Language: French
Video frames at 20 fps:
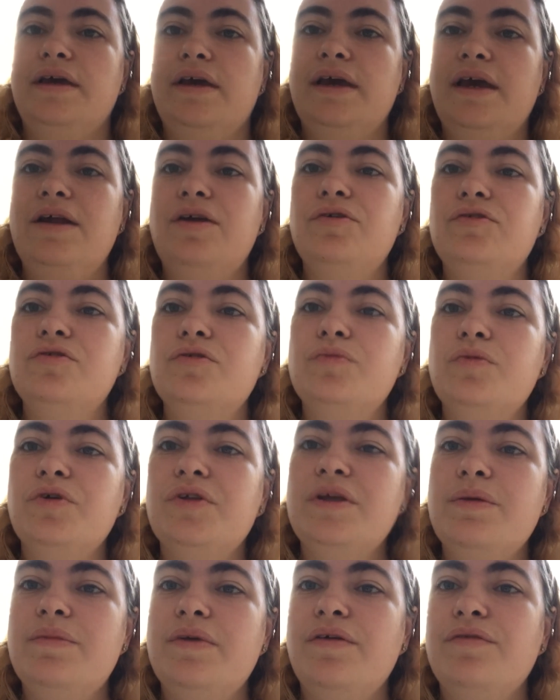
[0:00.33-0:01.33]
Hello tout le
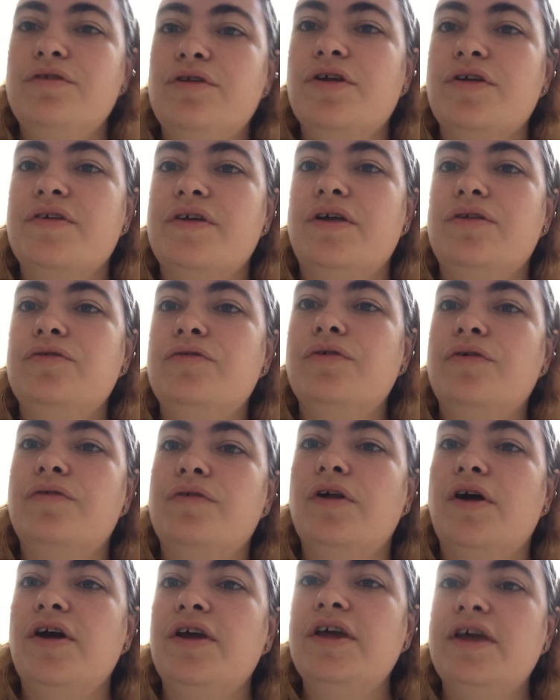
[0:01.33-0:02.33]
monde et bienvenue dans un nouveau
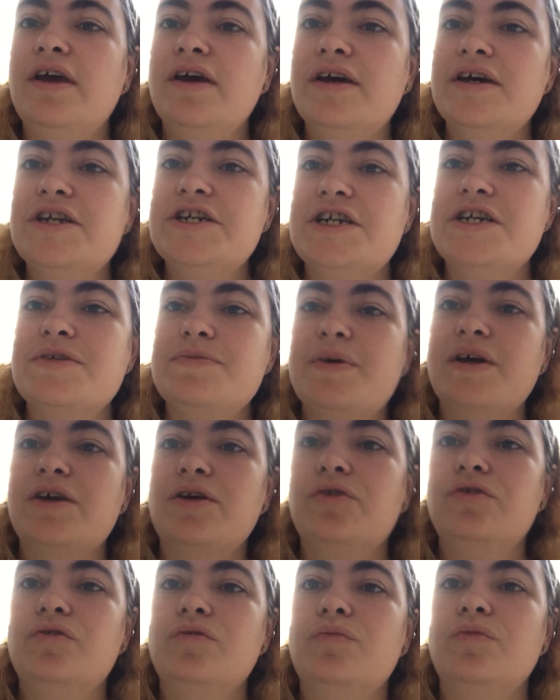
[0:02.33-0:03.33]
vlog, j'espère
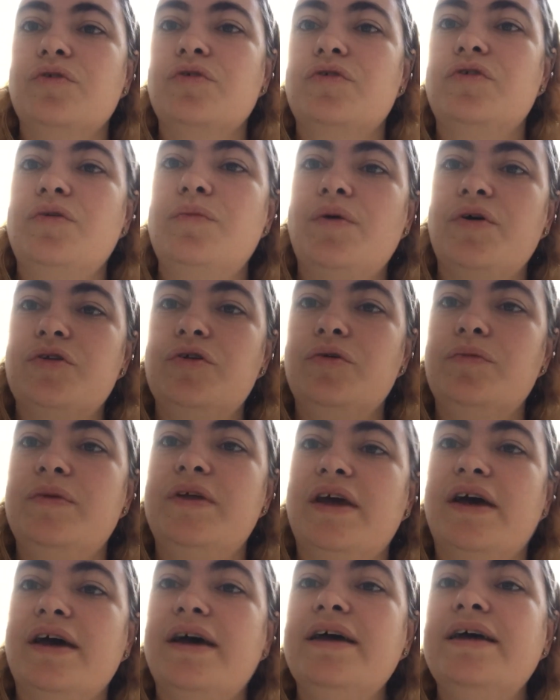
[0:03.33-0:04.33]
que tout le monde se porte
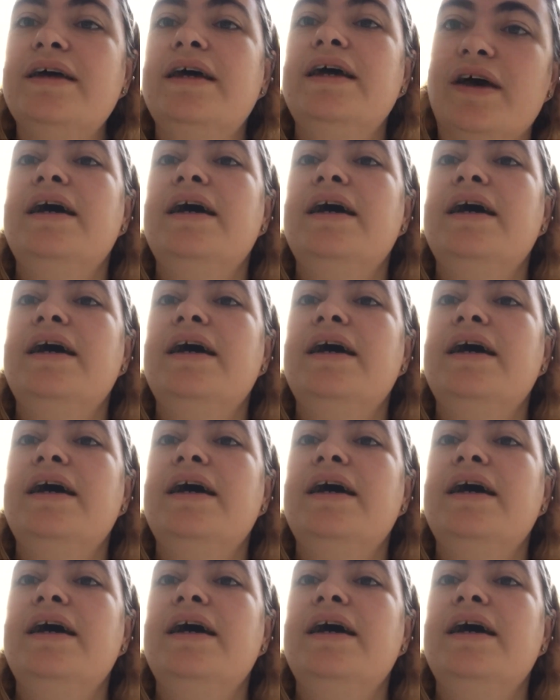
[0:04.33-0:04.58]
bien.